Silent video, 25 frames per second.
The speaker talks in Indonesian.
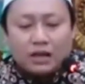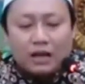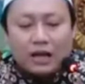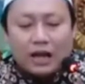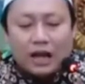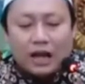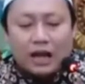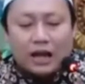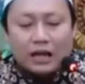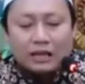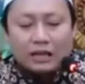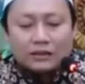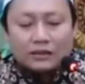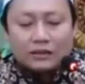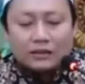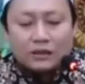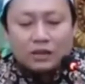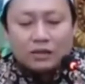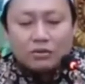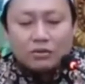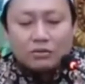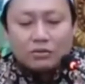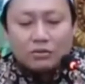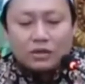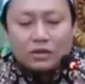
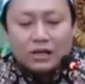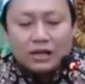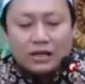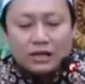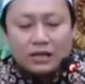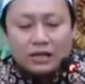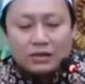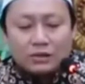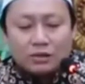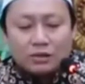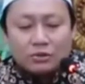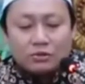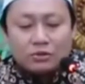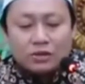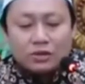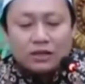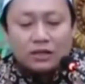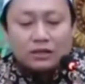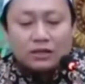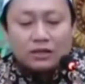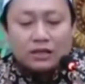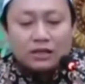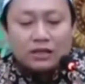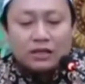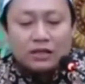atau jangan
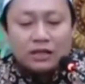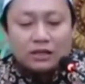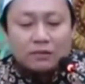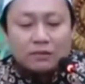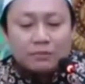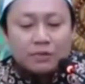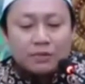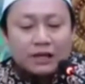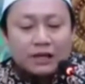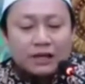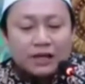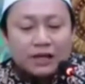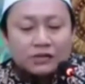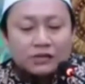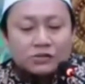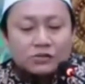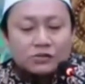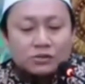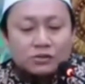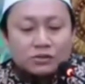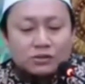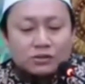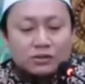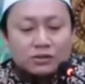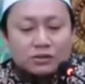juga tidak
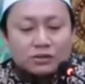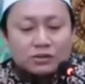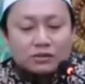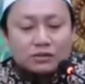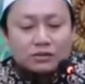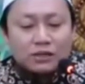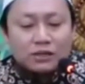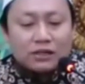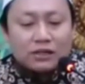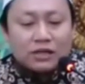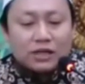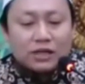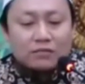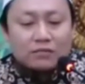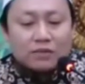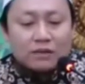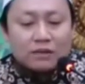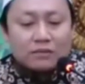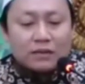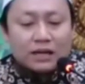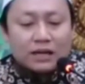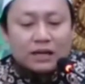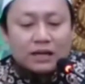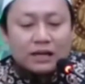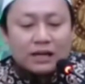berkasut, tidak
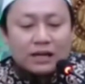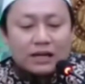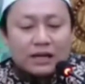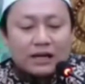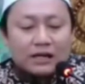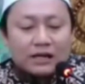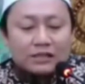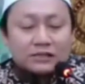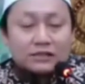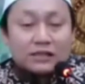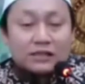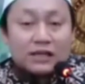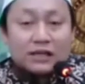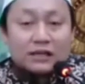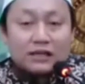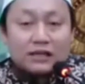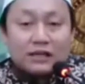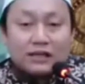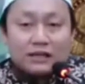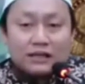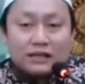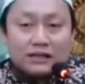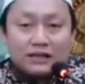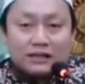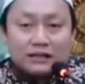memakai alas
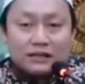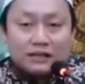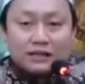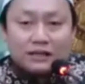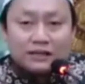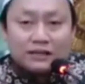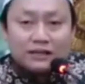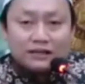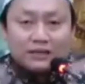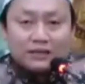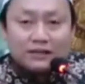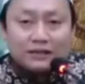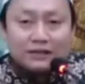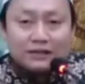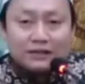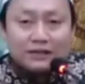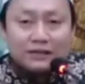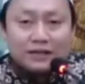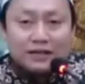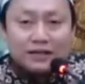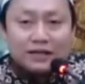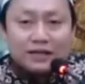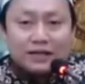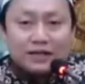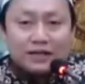kaki aja kita.
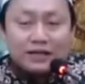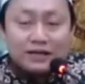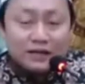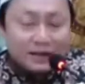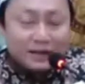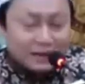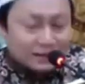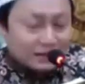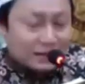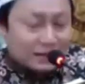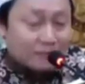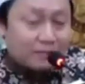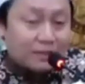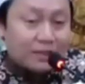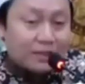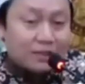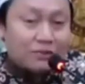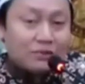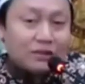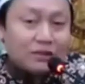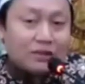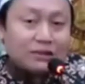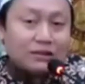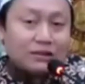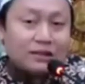Nah, ini sama
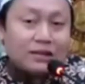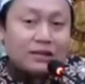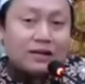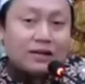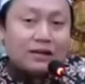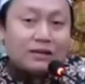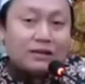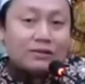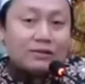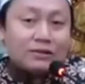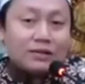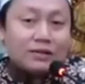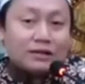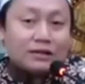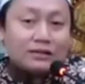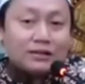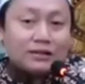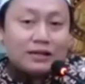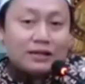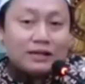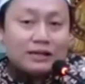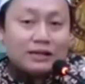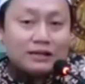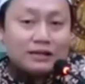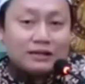juga kita jarang kita
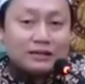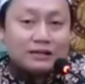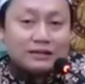laksanakan.